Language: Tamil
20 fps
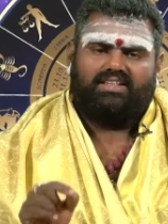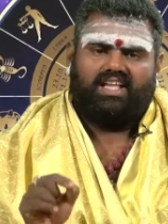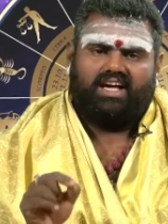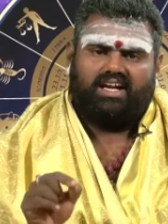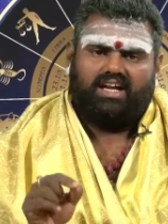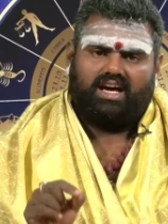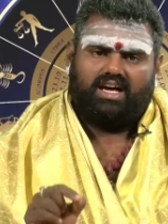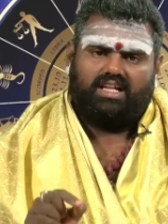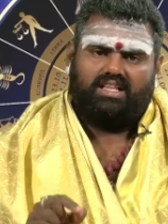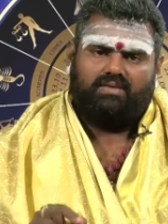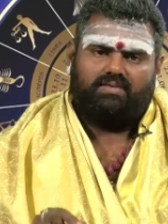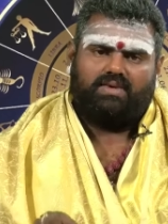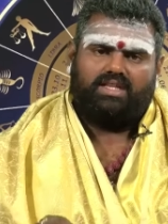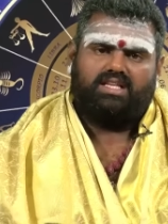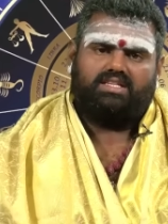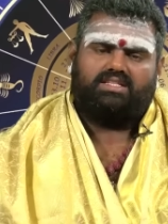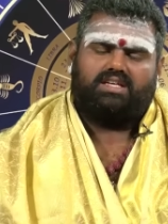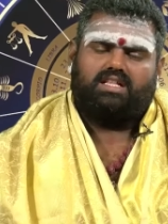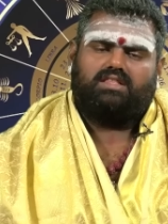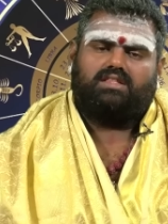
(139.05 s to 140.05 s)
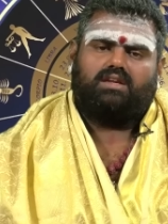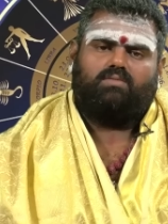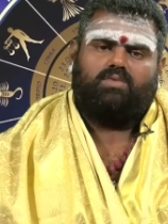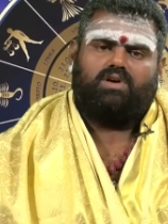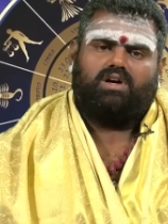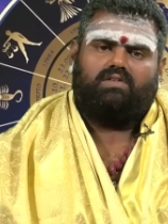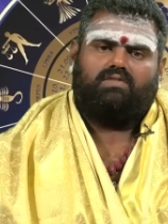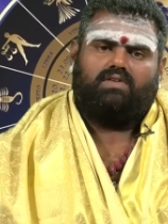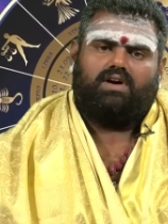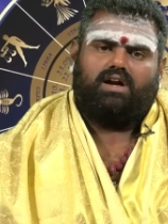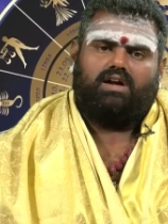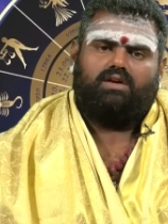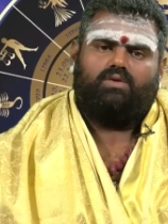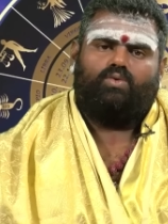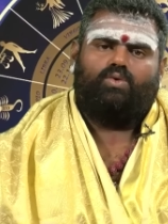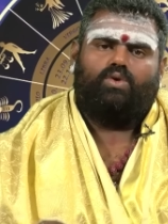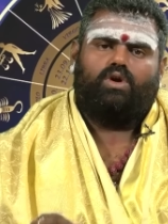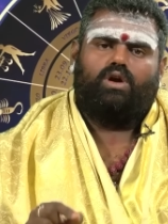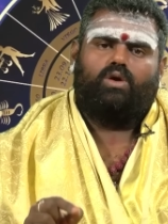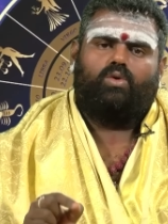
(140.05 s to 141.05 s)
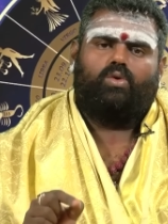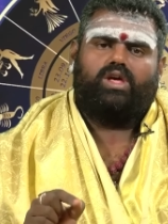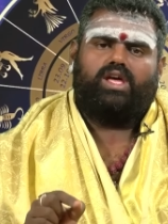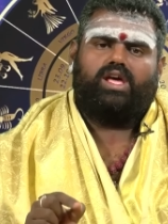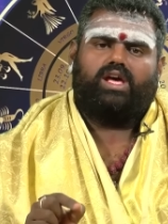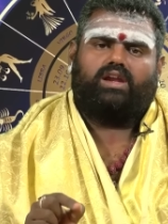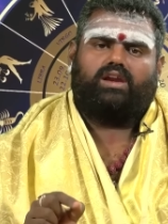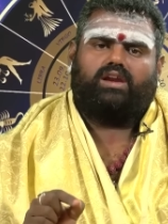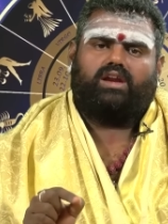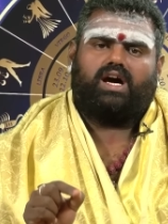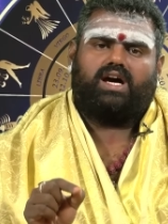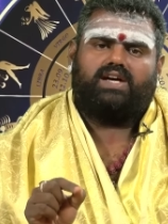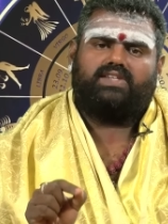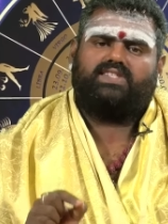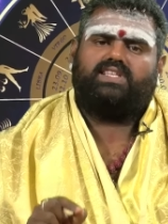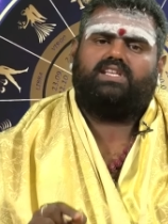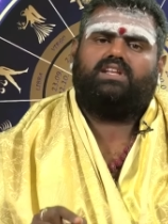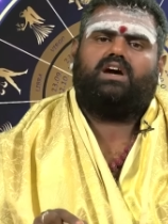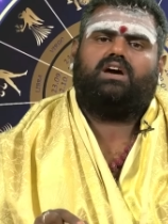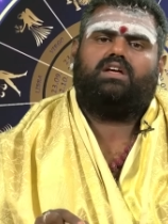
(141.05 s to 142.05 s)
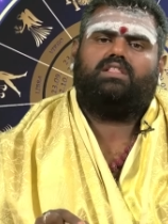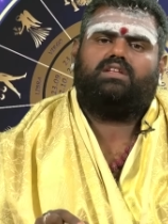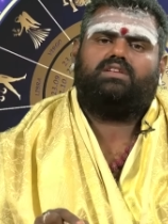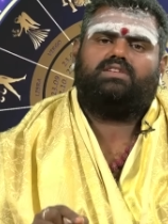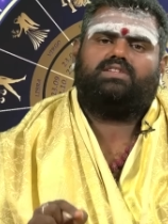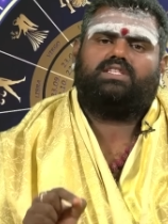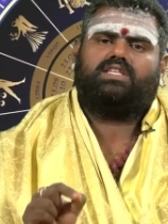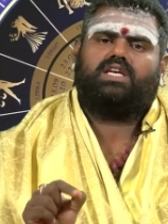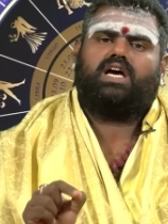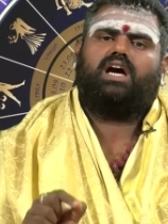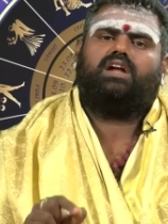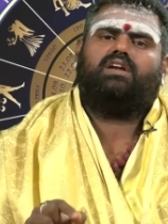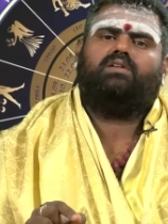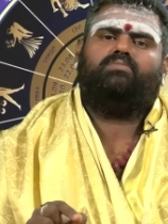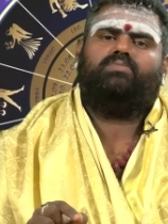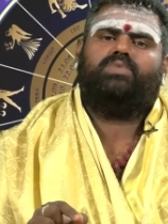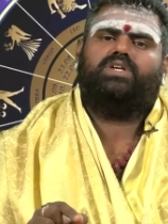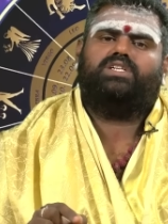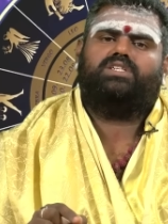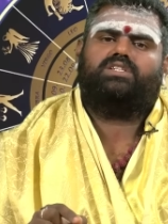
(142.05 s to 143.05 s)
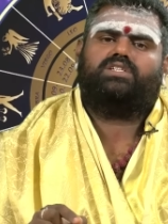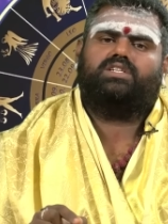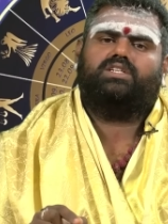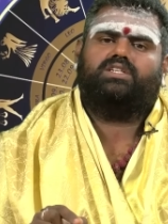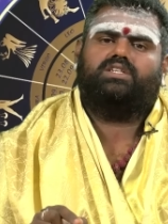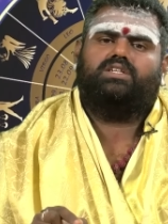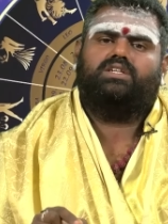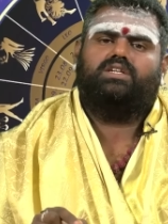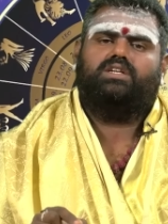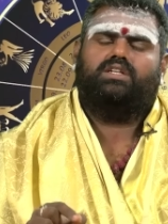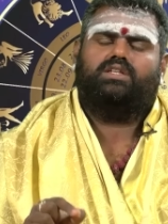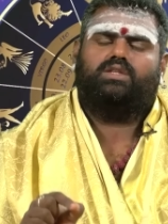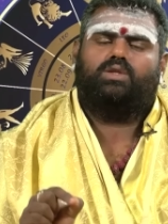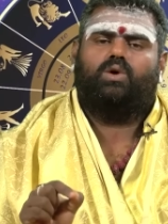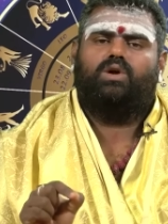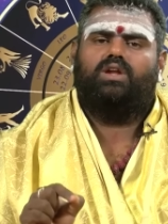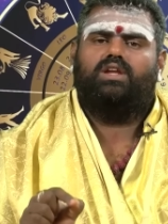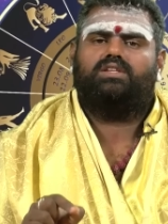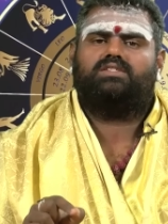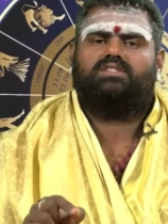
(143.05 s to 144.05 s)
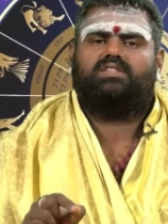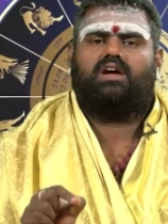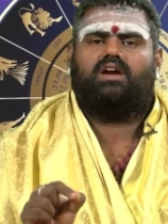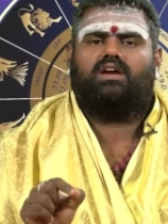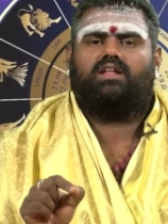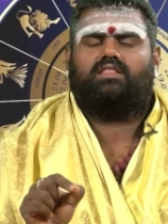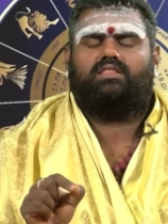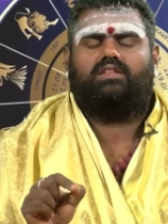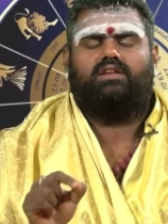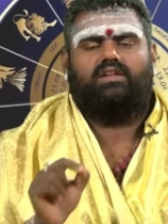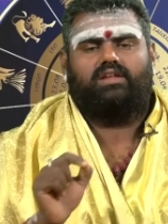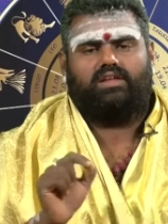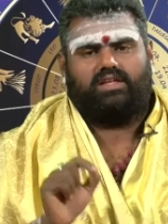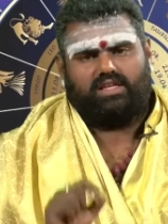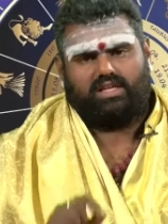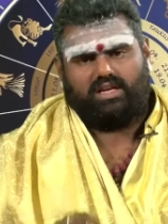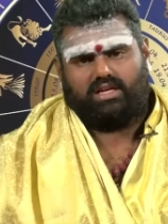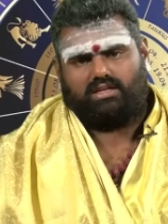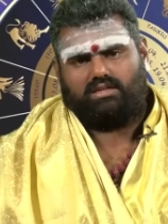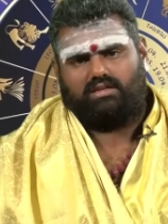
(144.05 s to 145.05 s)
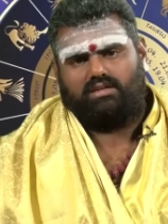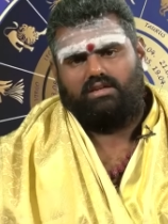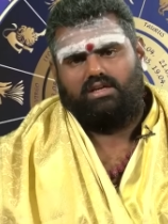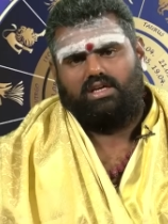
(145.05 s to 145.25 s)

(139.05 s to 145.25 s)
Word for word: தனாதிபதி சந்திர பகவான் உங்களுடைய ராசிநாதன் சாரம் பெற்று தொழில் ஸ்தானத்தில் இருக்கிறார்